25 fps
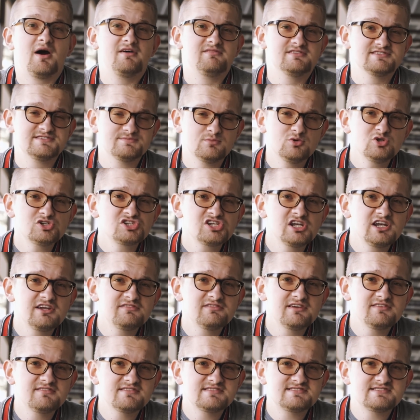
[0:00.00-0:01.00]
а возможно ли
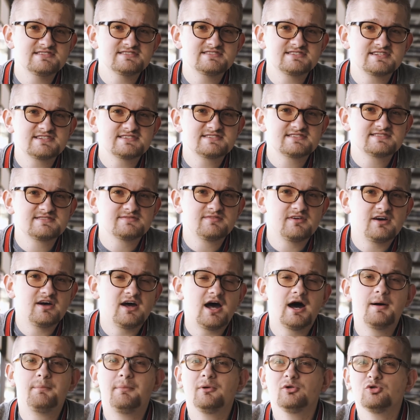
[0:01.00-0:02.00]
вывести средства,
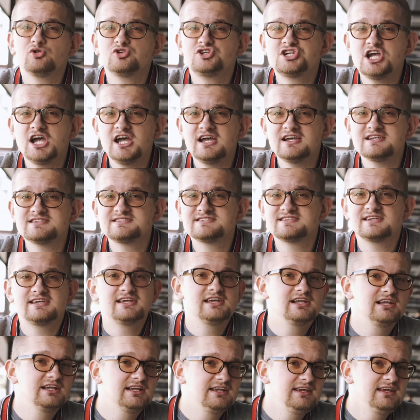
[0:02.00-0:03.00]
а получается
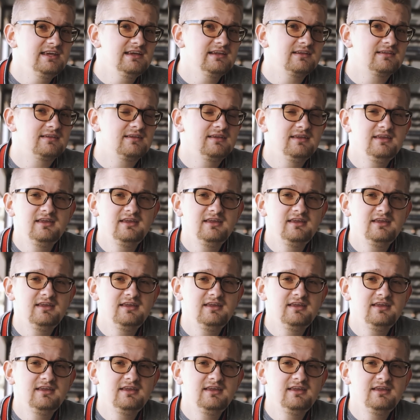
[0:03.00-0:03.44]
или нет,